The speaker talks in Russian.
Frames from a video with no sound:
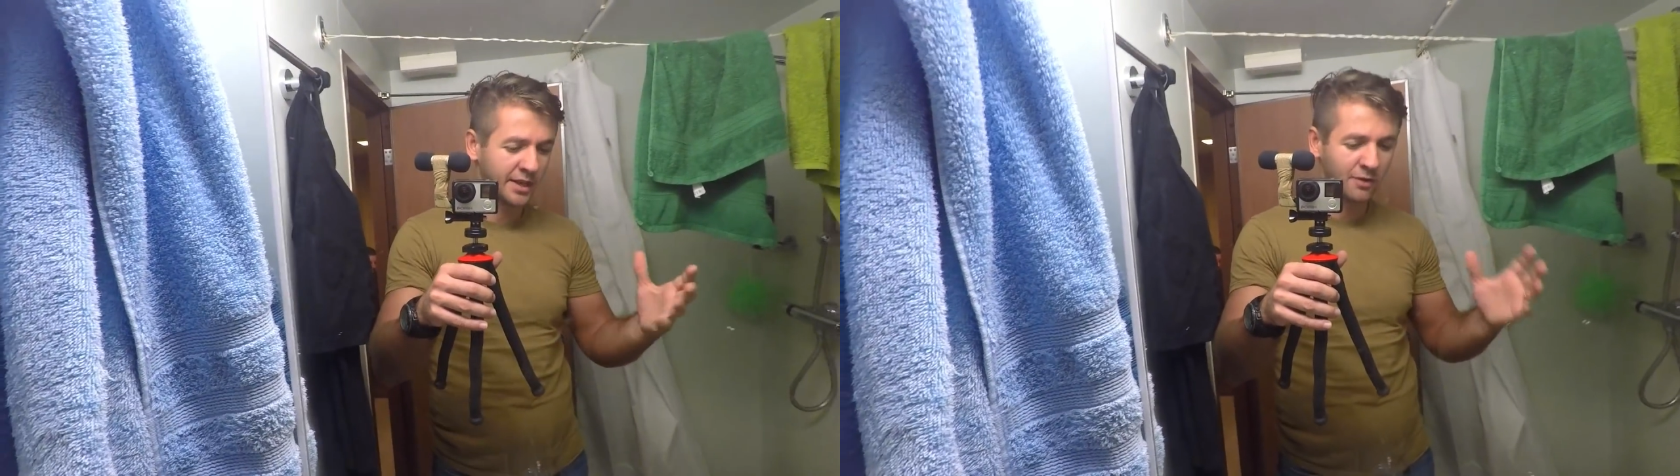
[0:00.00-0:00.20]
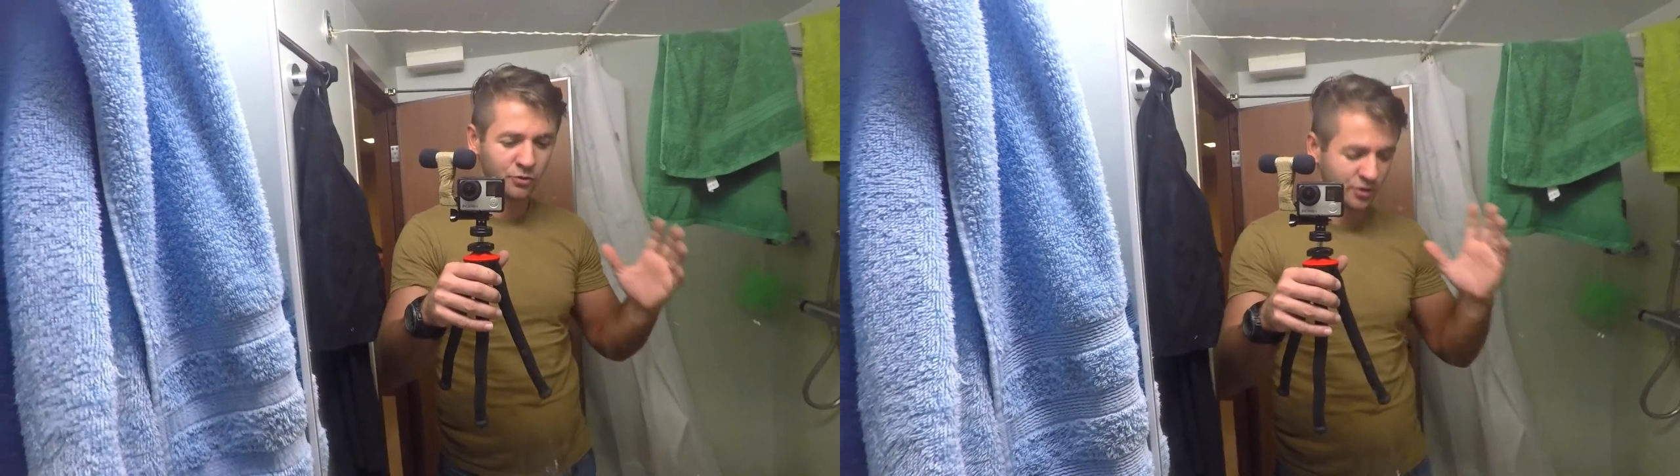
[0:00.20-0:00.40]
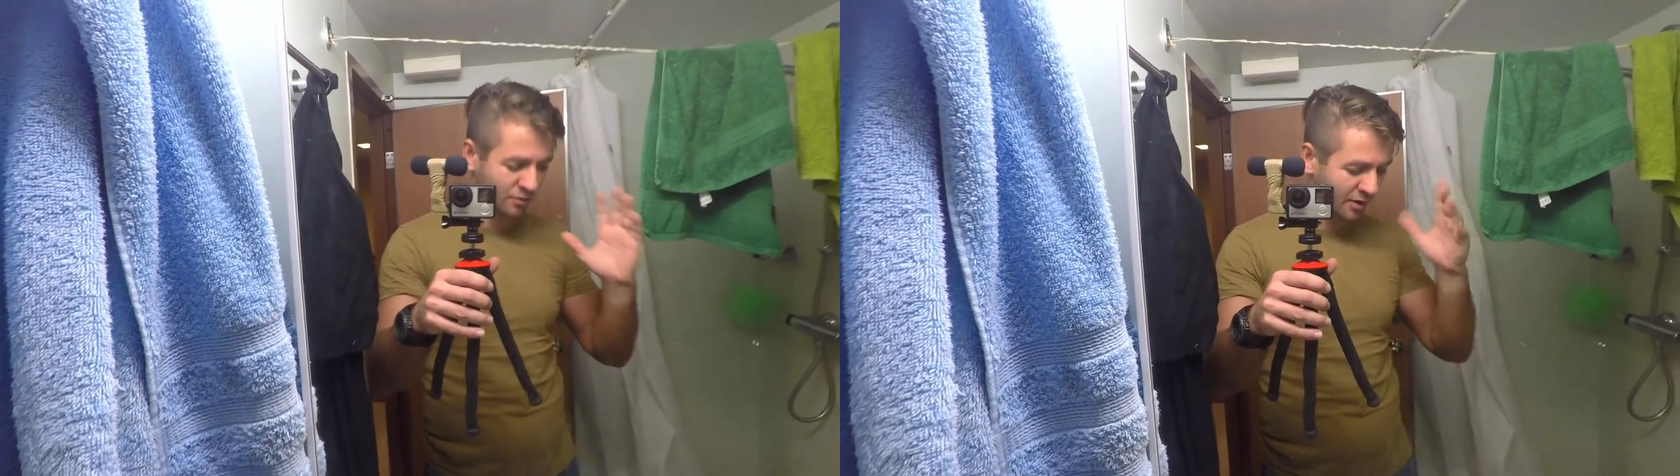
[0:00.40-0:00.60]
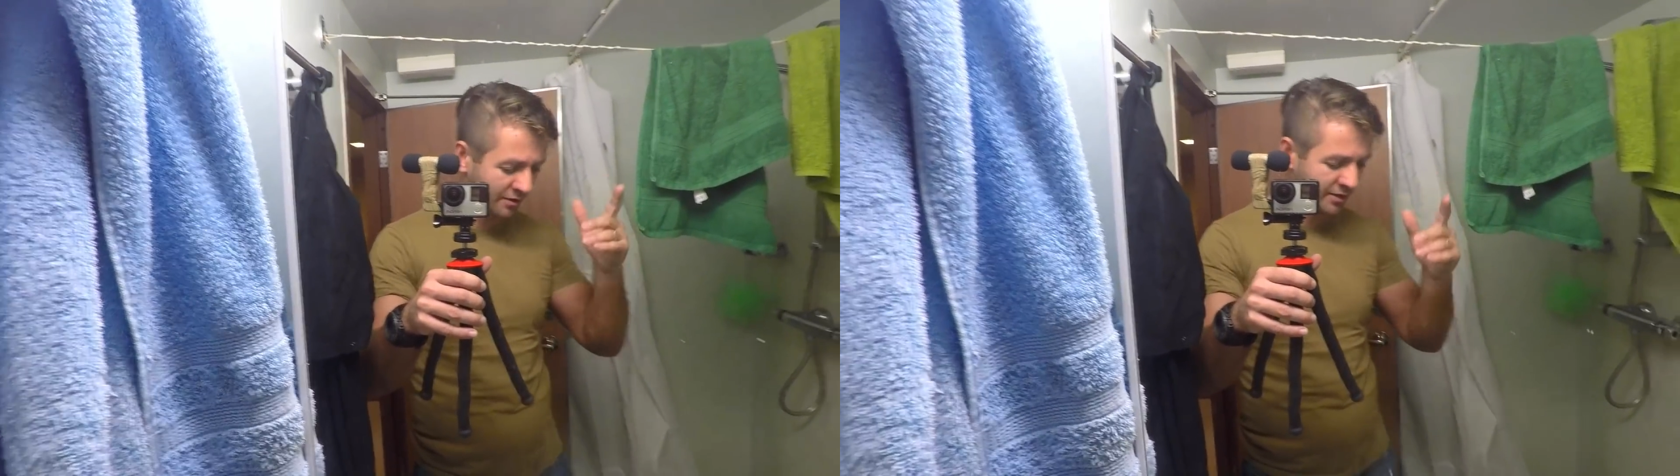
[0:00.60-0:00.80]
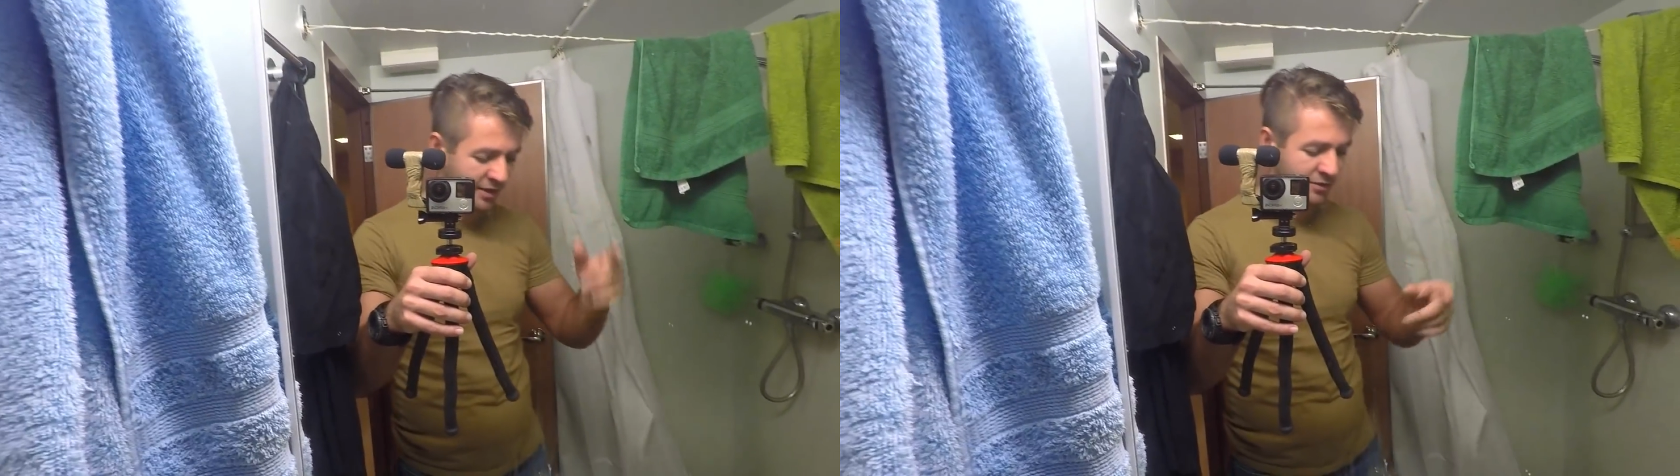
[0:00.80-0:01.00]
Я уже вам
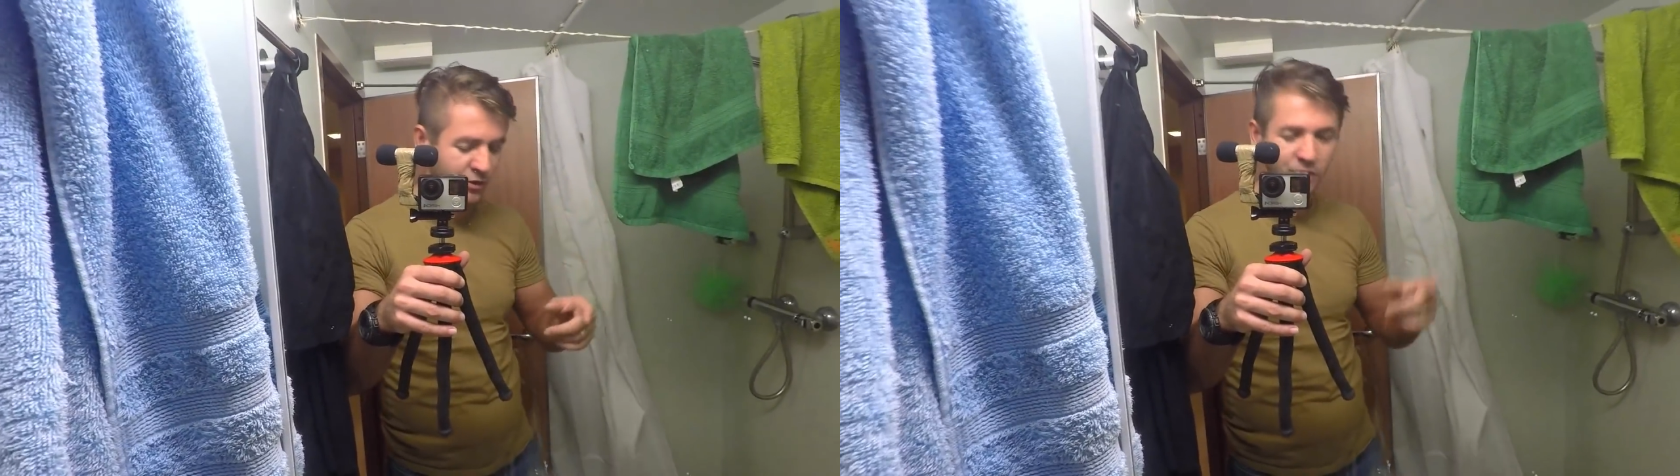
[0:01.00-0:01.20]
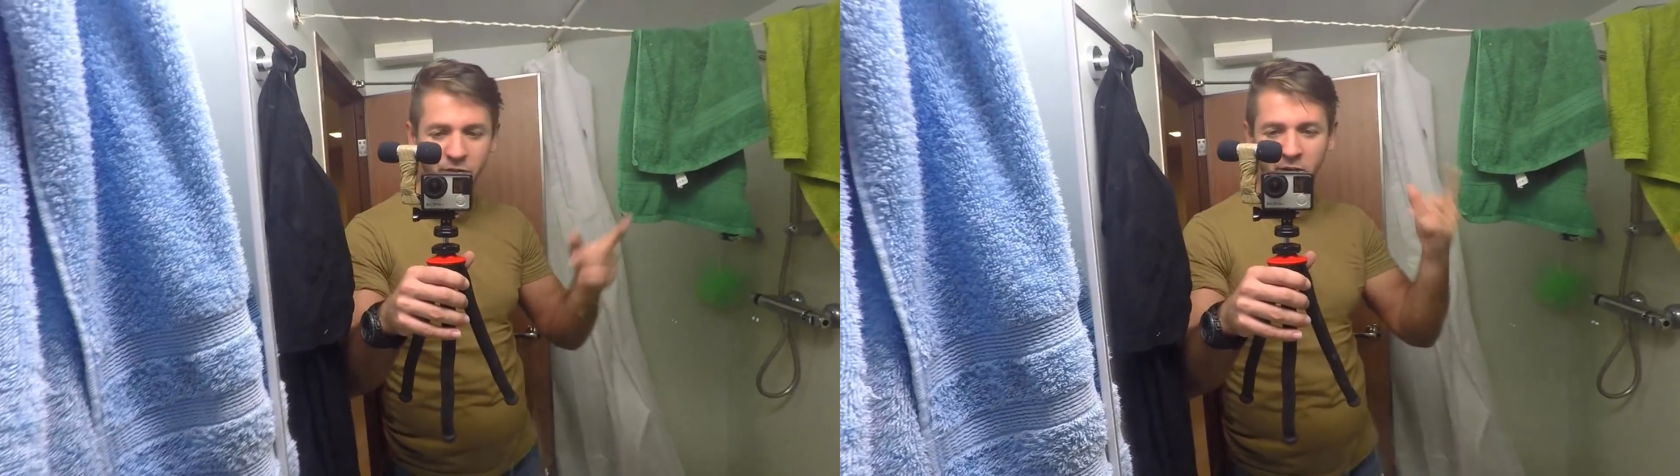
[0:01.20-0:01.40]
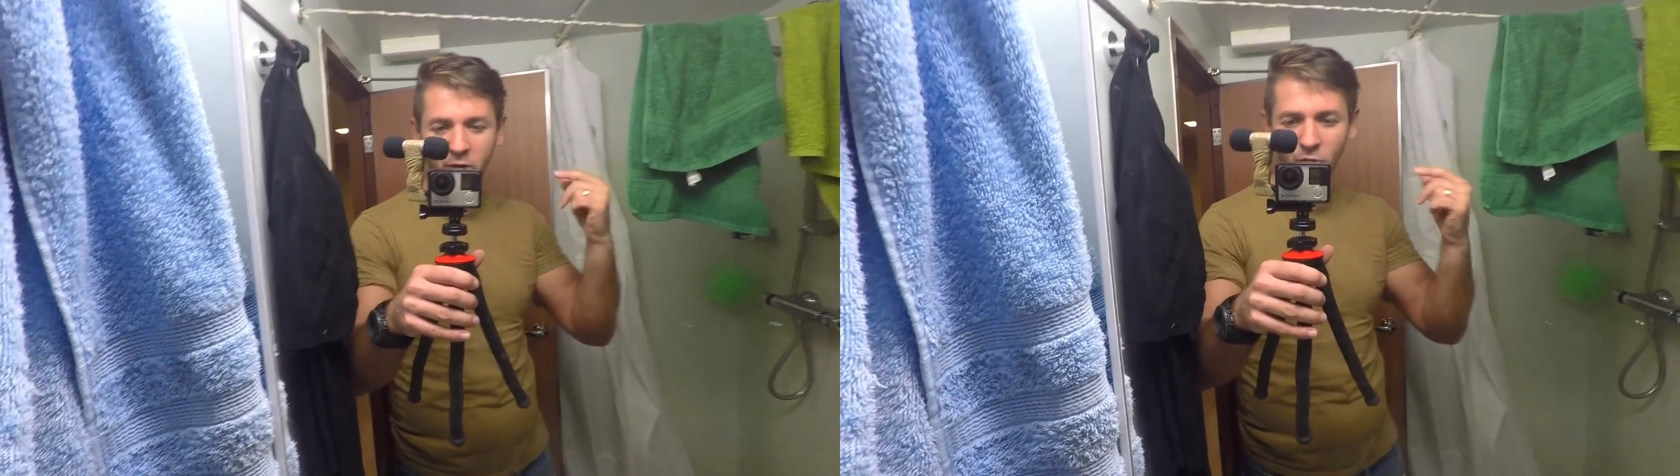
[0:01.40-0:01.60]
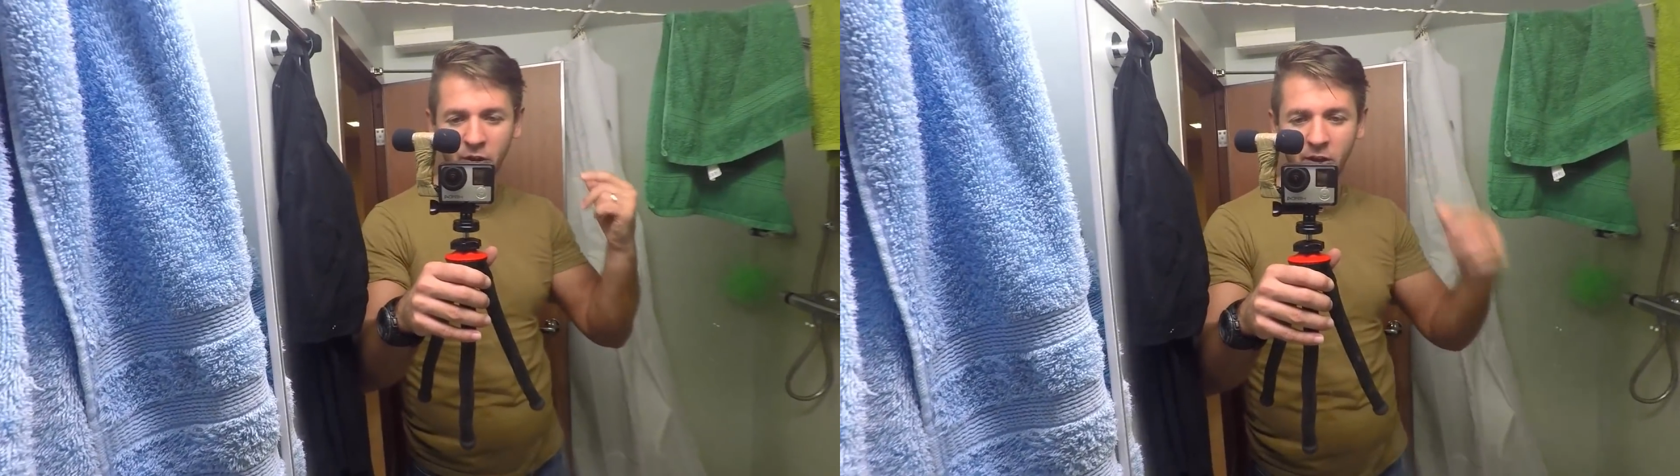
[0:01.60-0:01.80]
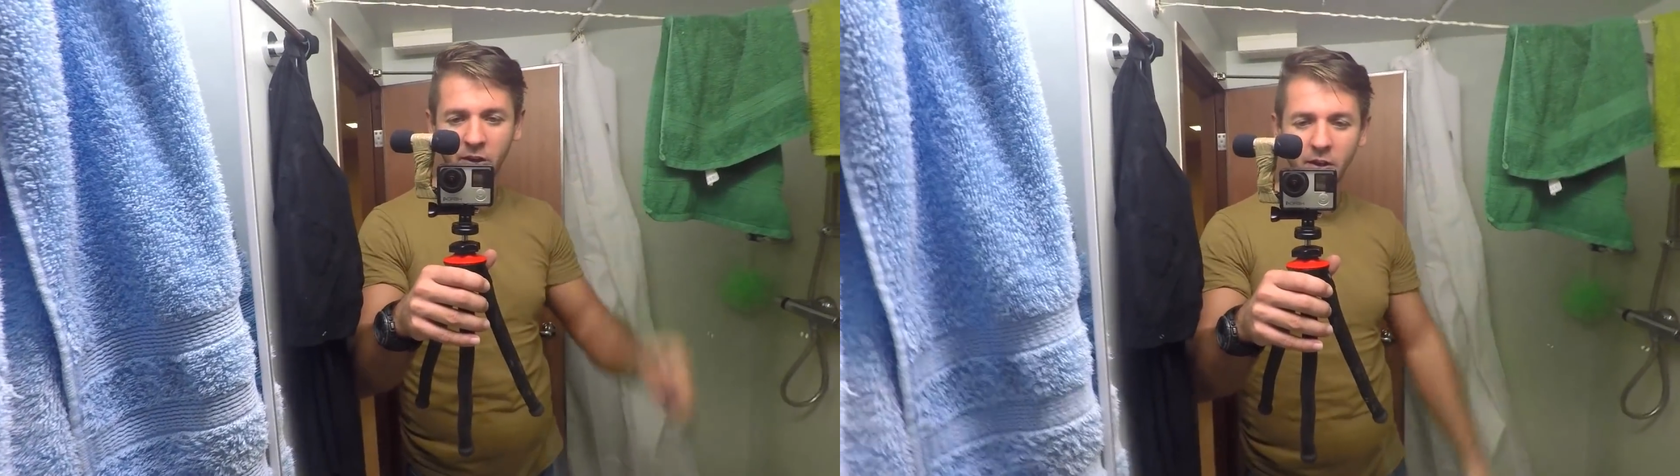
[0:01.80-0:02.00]
говорил еще в тех
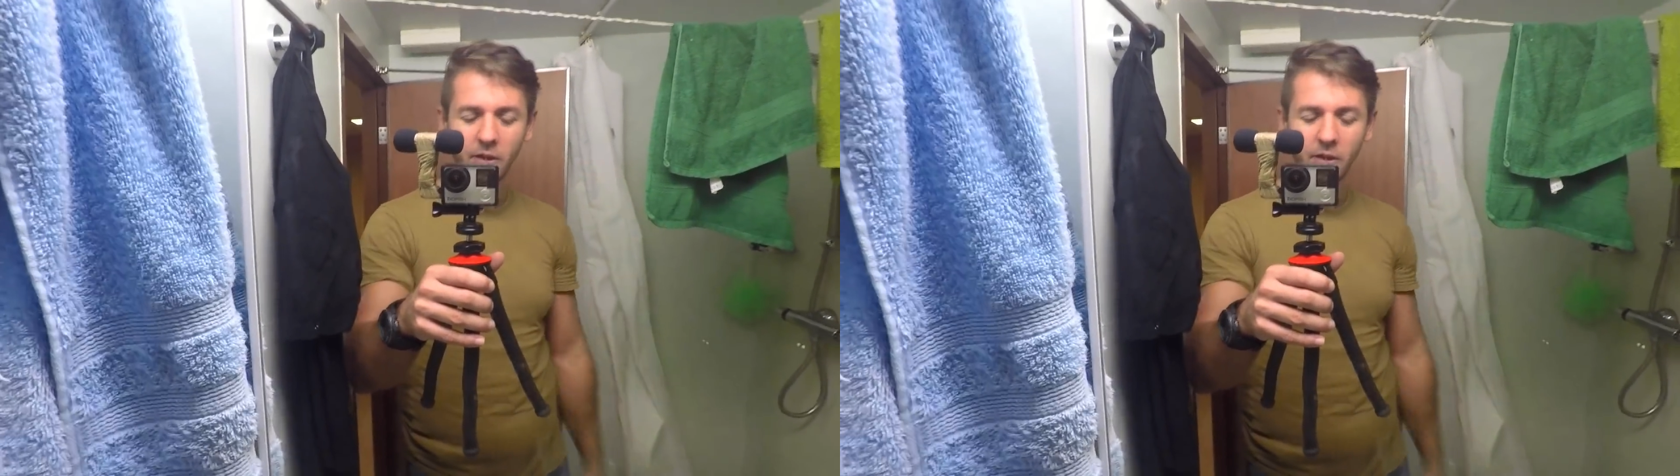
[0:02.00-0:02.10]
роликах,